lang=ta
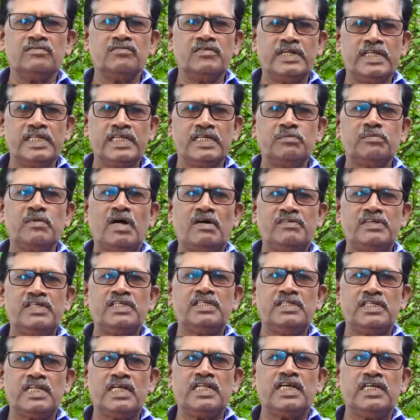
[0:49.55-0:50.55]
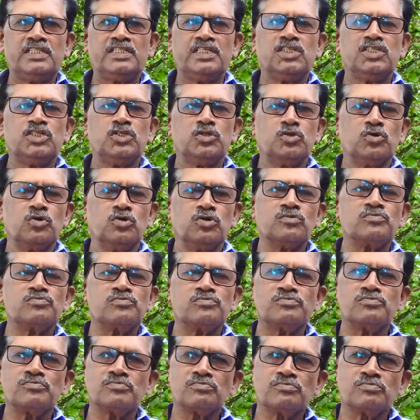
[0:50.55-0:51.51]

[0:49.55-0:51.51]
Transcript: விடயம் அவருக்கு நல்லா தெரிஞ்சிருக்கணும்